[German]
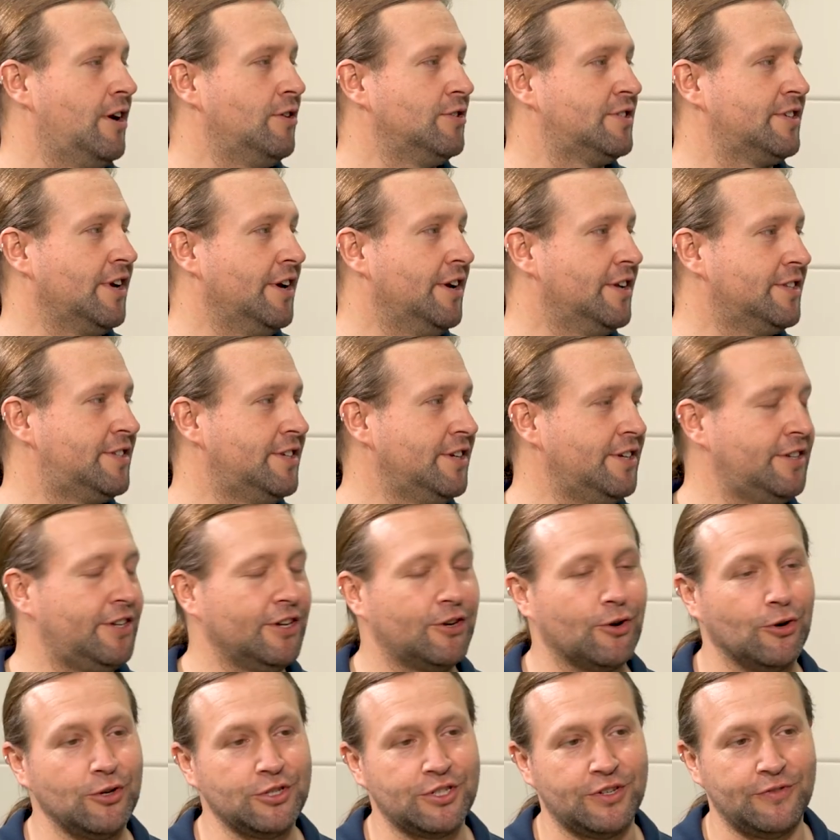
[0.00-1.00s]
aus deiner Sicht
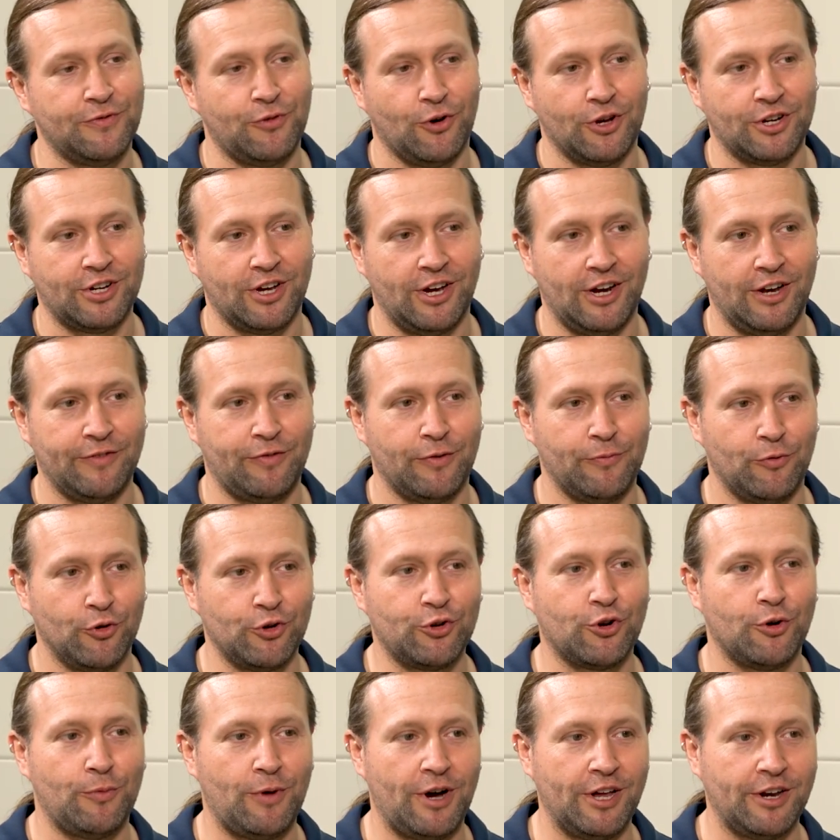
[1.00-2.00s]
die größten Vorteile vom
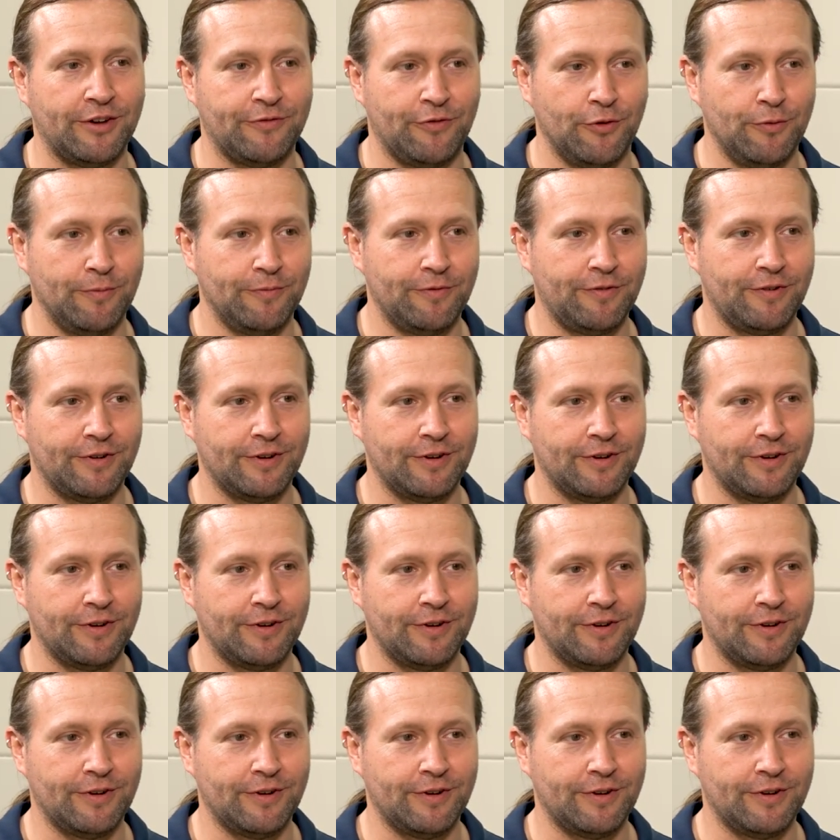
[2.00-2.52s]
Boot Commander 5?